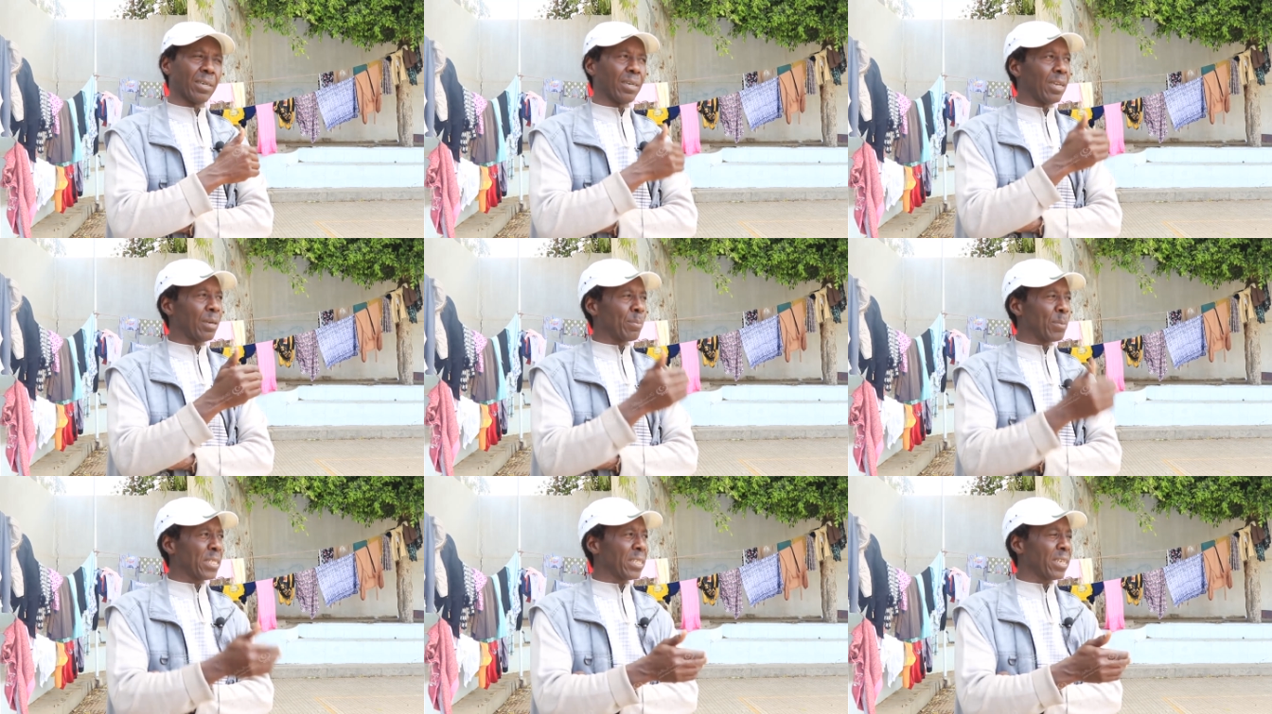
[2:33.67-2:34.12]

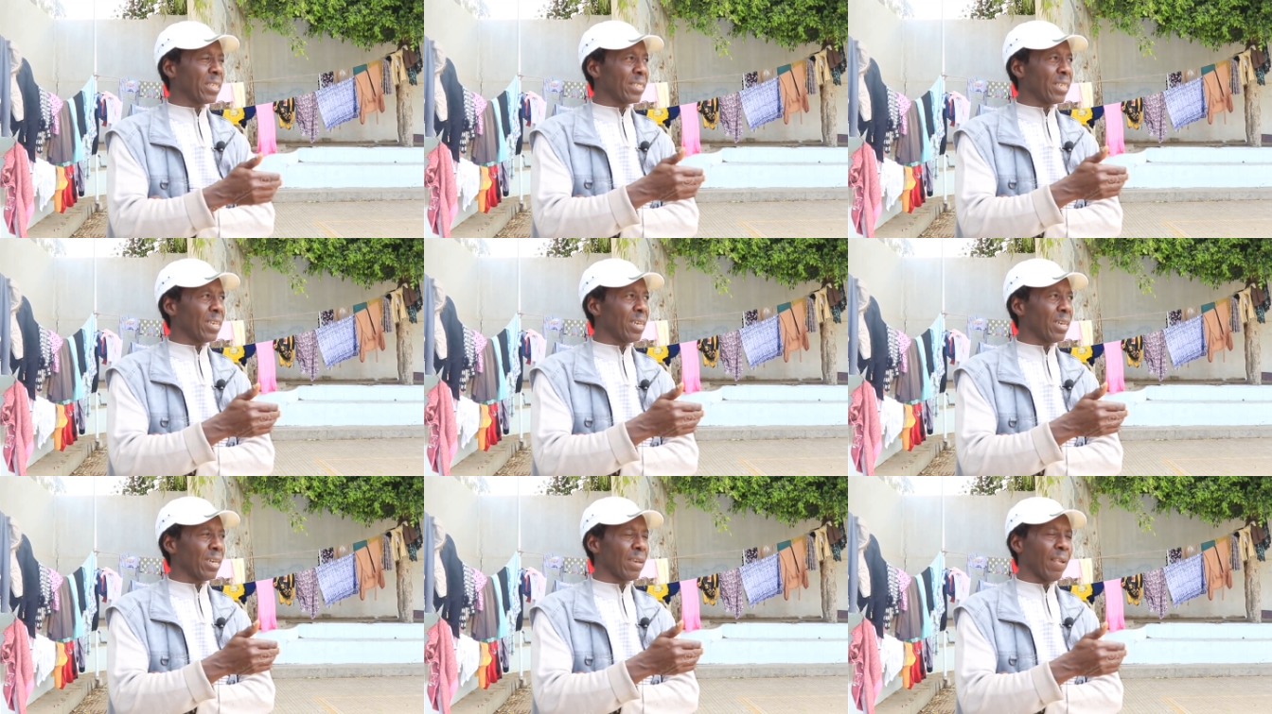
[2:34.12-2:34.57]

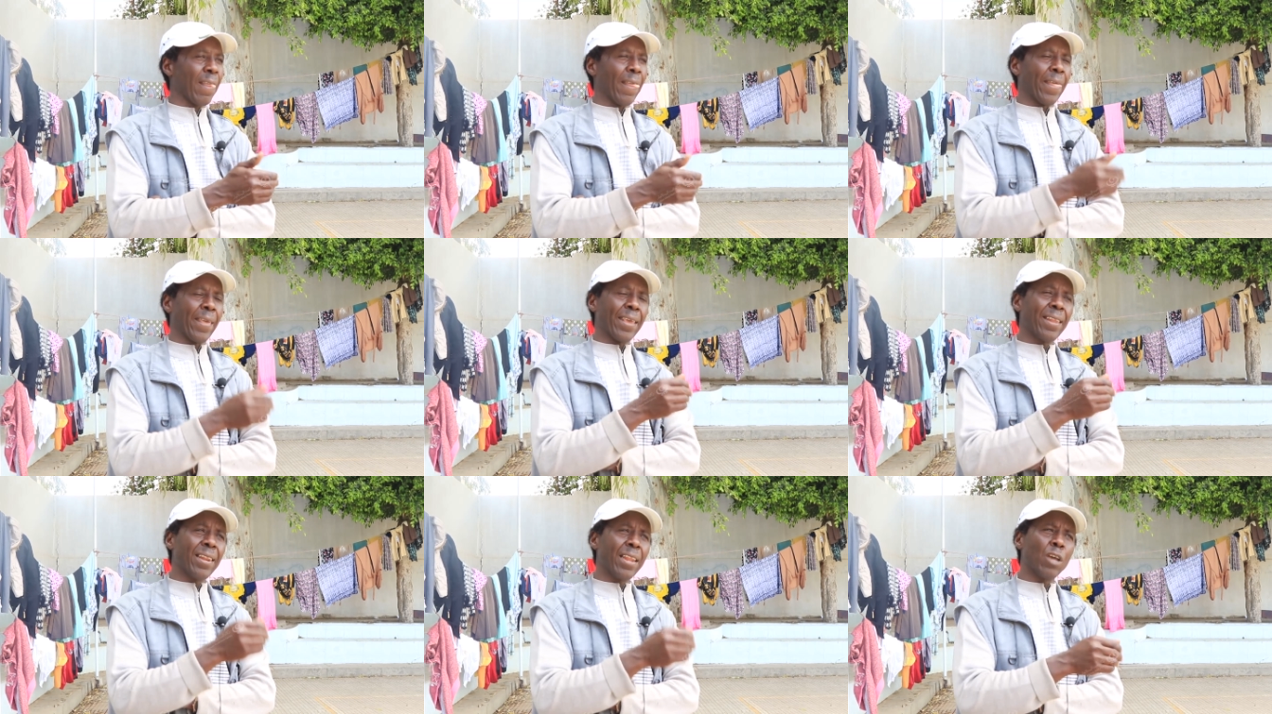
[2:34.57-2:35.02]
المدرسة
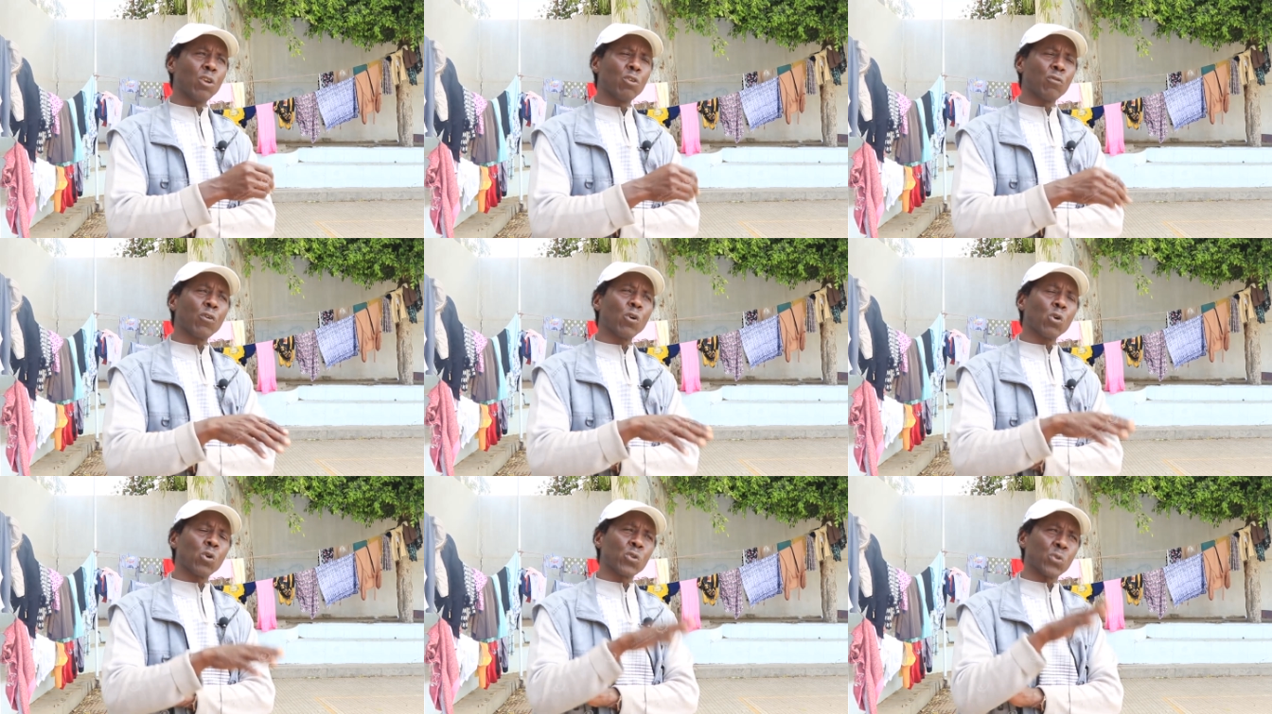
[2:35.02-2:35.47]
إلا أنه
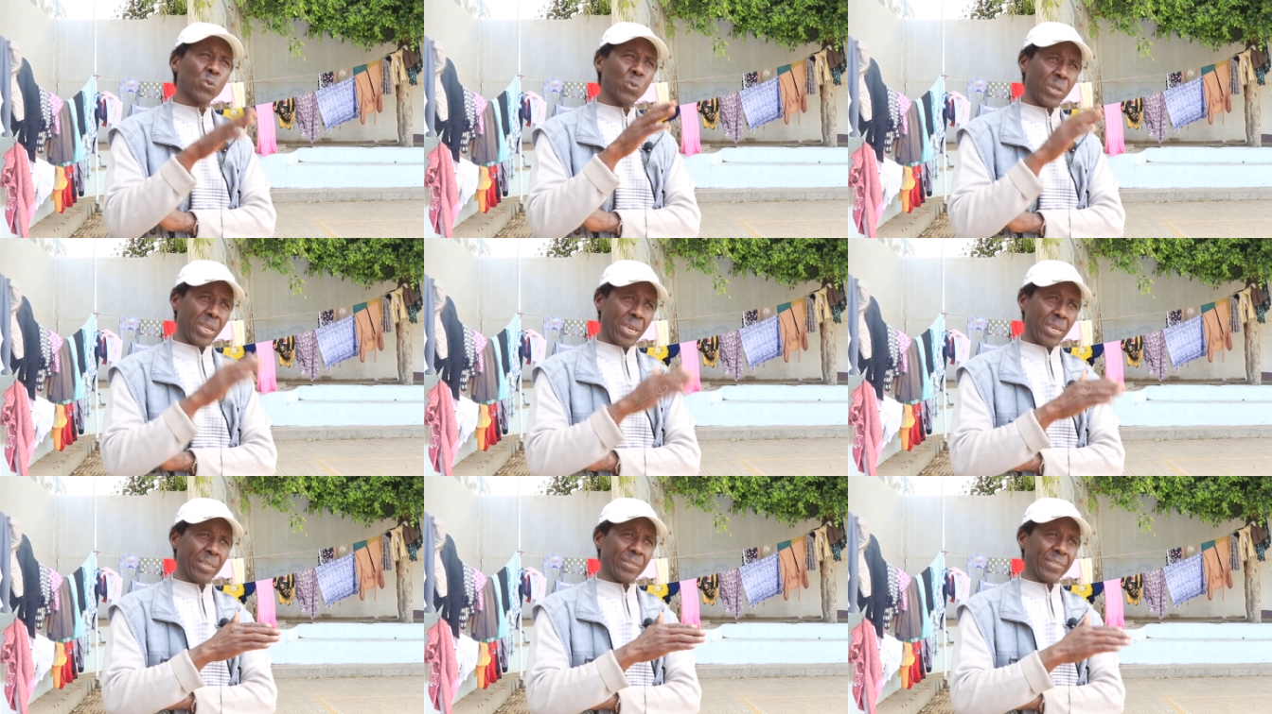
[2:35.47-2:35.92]
في قصور
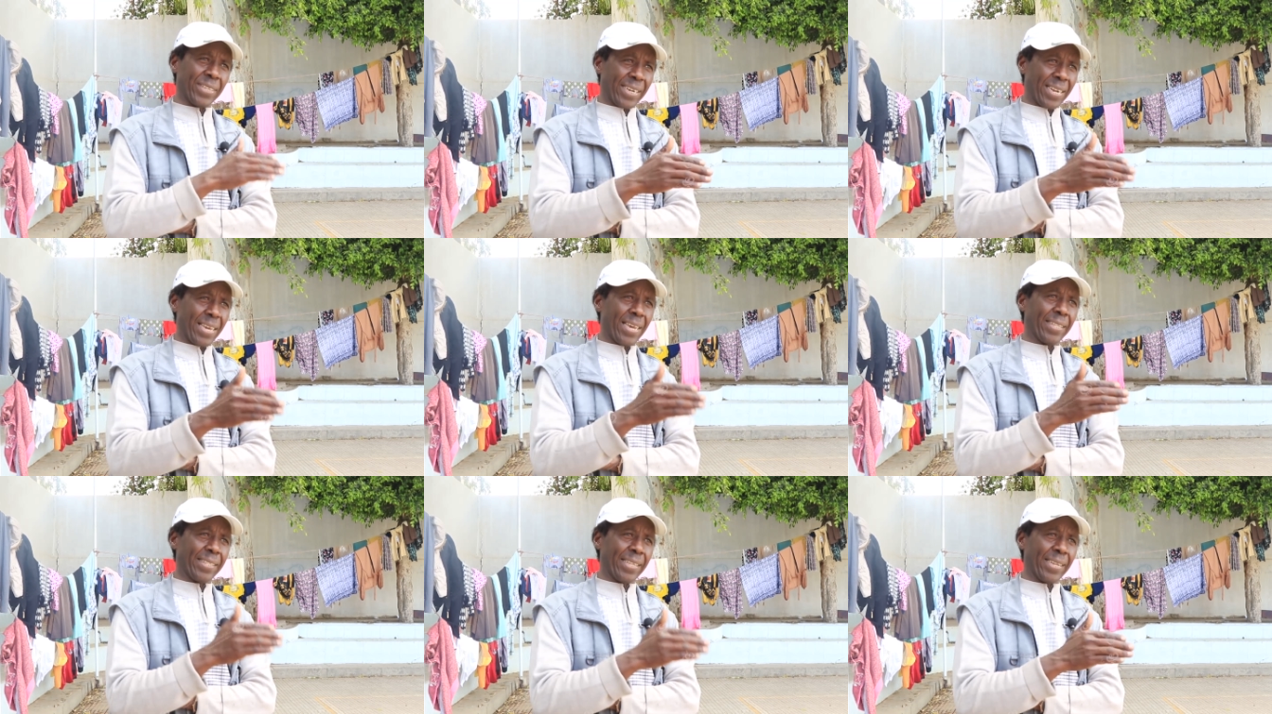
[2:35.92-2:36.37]
يعني
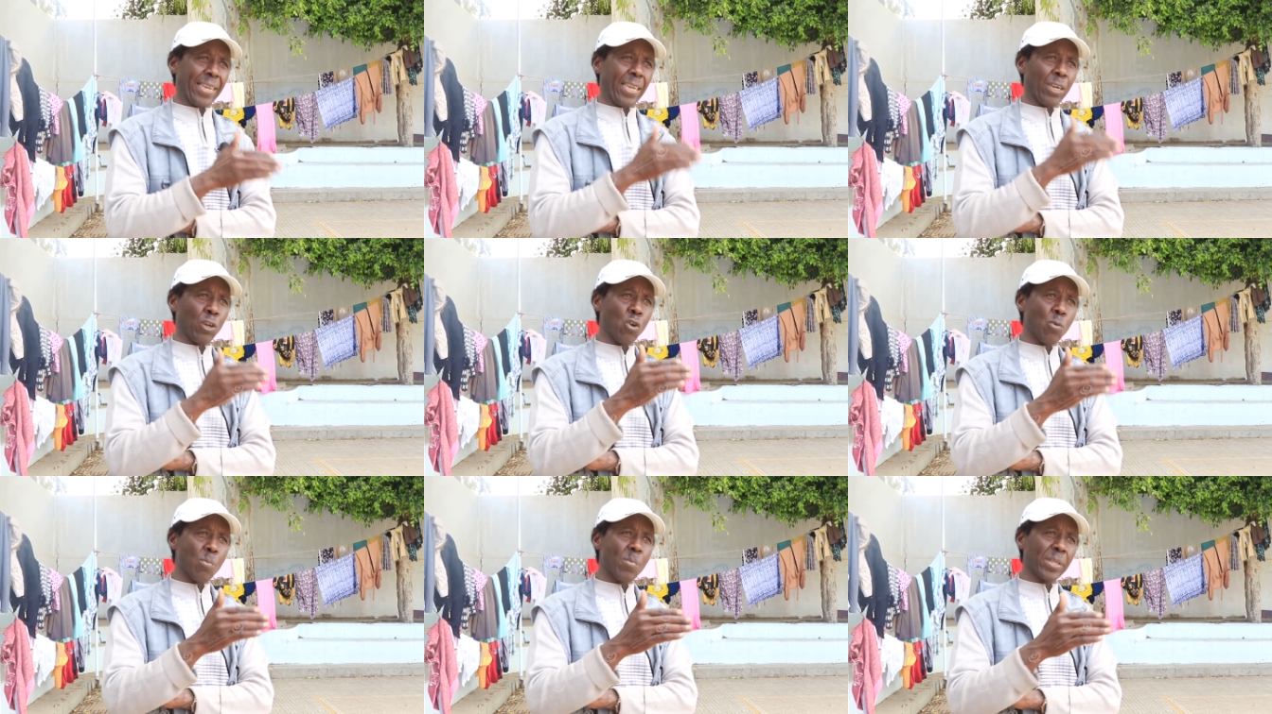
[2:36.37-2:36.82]
صراحة
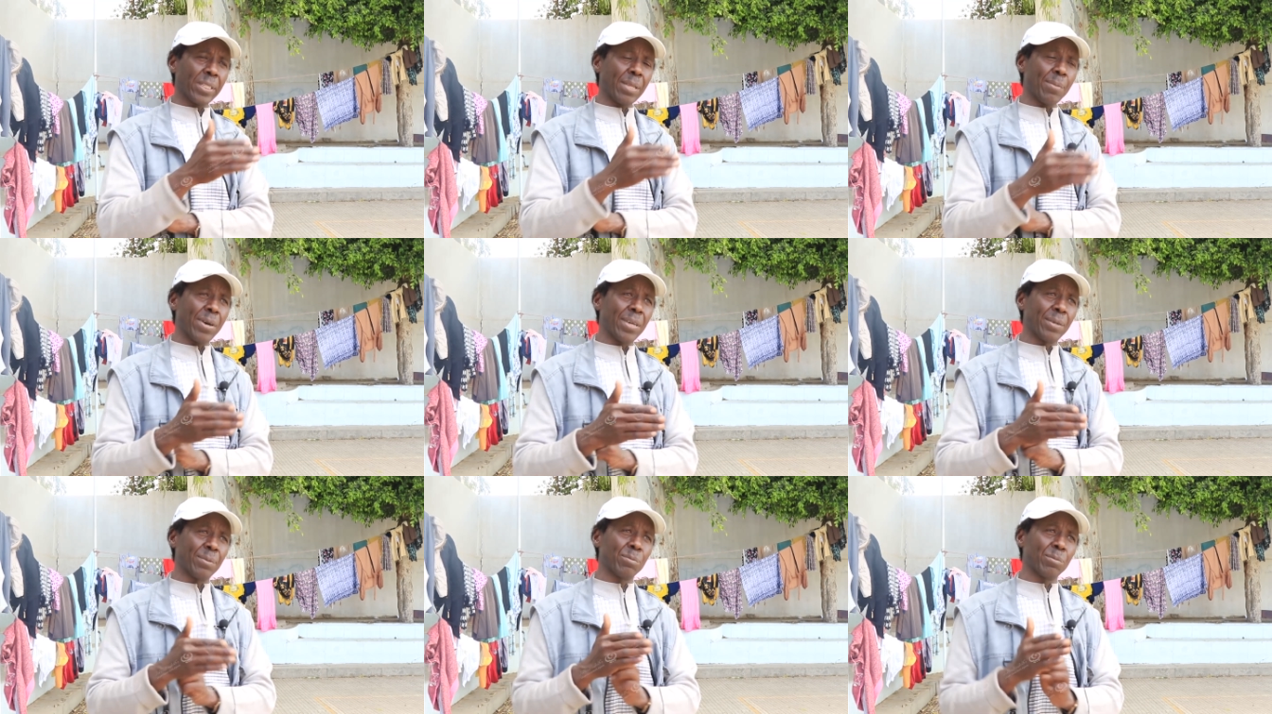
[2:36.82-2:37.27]
يعني هم
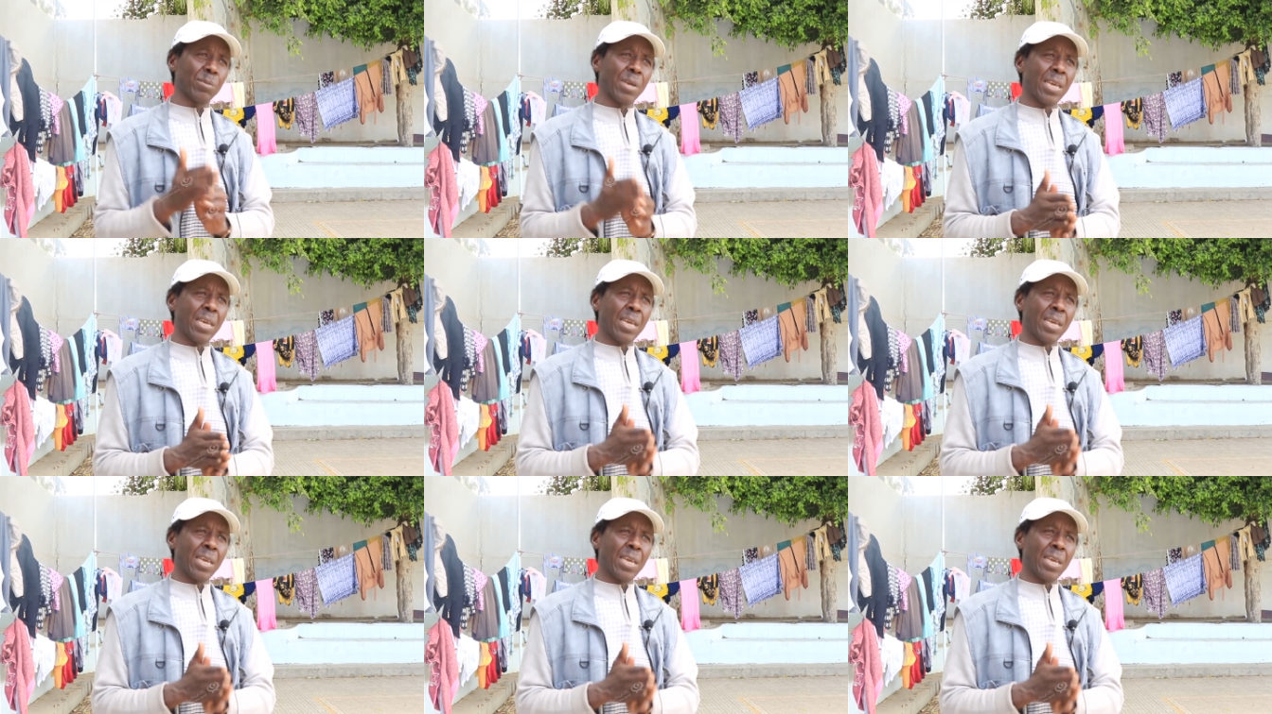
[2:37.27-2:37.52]
طبعا